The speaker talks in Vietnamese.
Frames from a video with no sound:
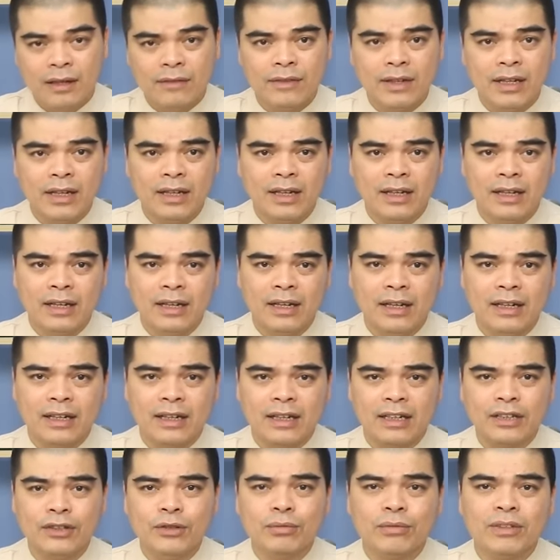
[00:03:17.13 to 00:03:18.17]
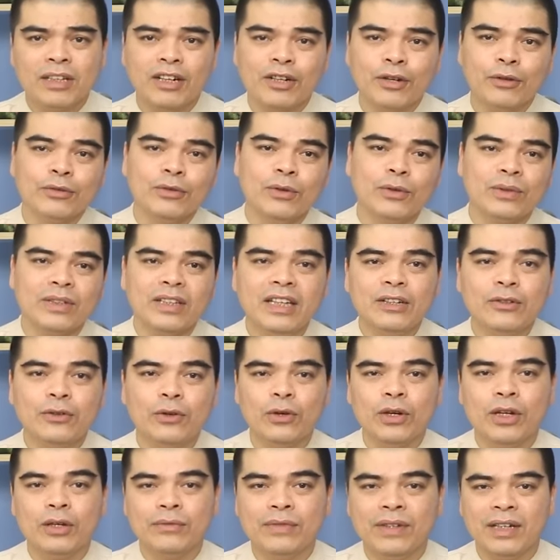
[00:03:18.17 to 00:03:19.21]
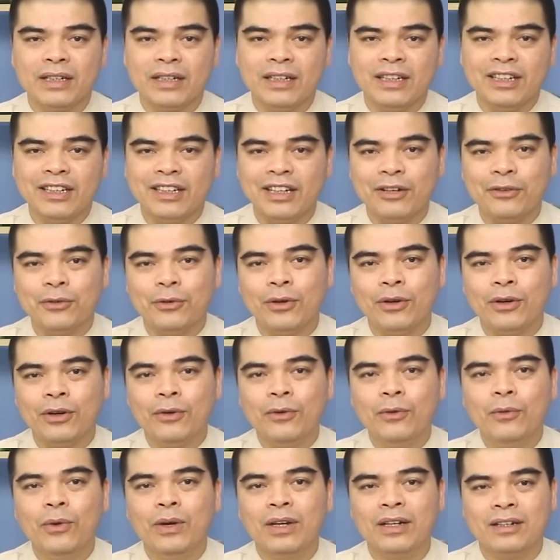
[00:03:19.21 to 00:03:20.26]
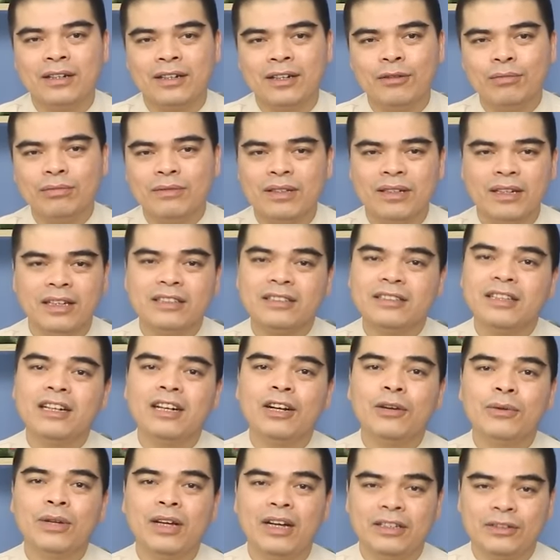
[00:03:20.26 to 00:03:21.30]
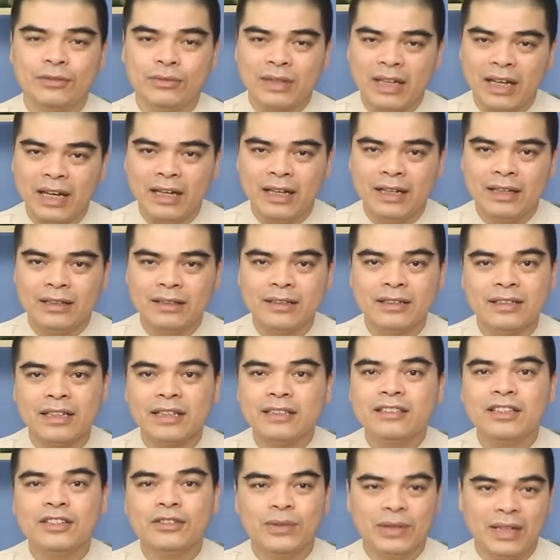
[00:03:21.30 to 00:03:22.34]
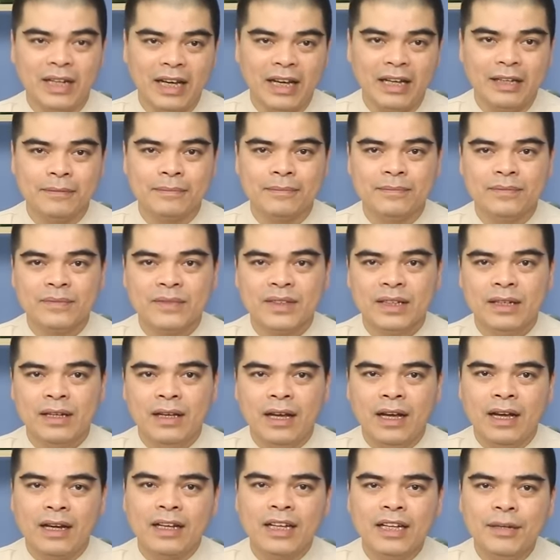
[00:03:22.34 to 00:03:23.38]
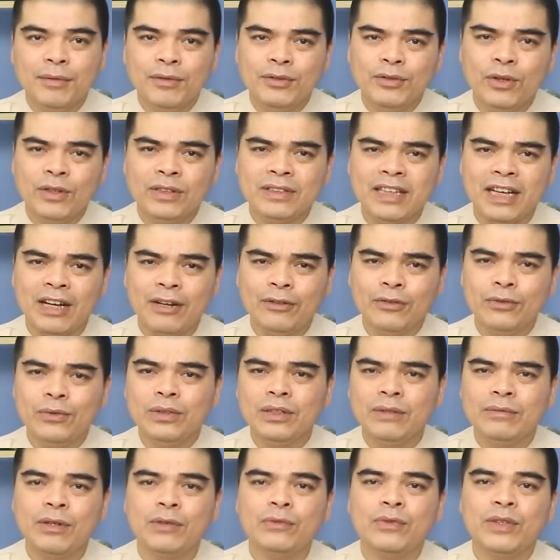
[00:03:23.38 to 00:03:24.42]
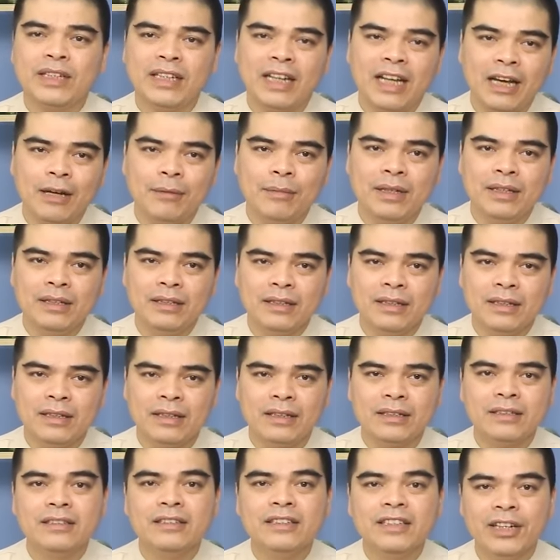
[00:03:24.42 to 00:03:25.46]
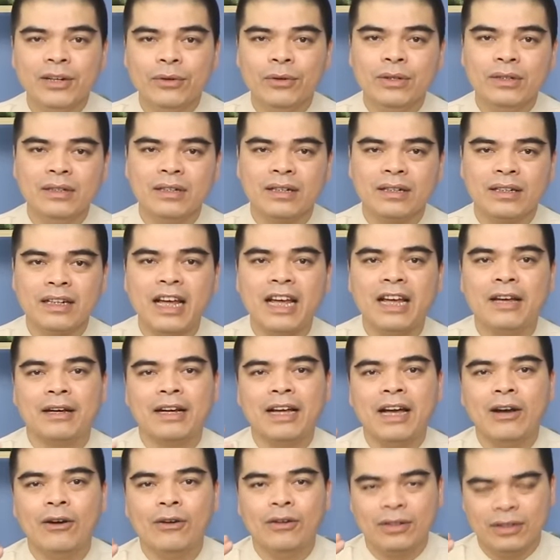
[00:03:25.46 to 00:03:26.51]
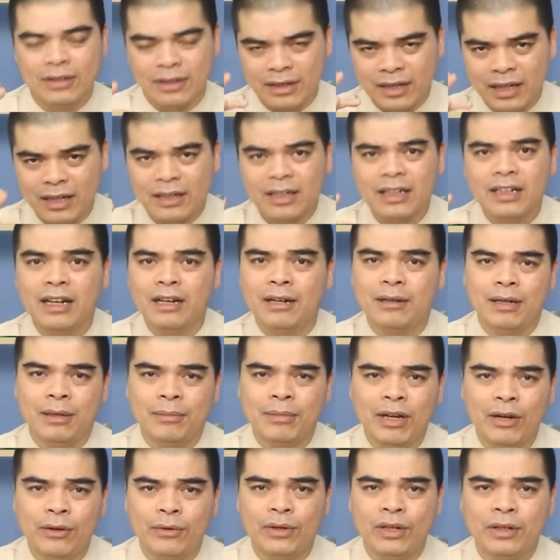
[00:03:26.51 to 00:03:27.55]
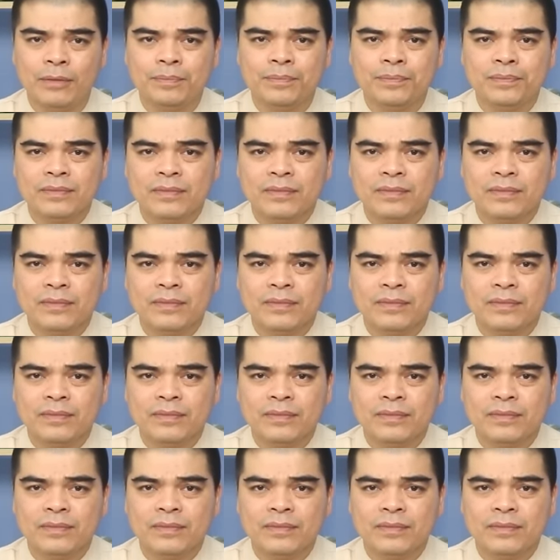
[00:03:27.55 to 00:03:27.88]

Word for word: Và cái tục thờ cúng tổ tiên của người Việt ấy đã có nguồn gốc từ rất lâu đời chúng ta, từ xa xưa truyền lại. À, khi mà nho giáo du nhập vào Việt Nam ấy, thì cái chữ hiếu được đề cao, được đặt lên là làm đầu đó.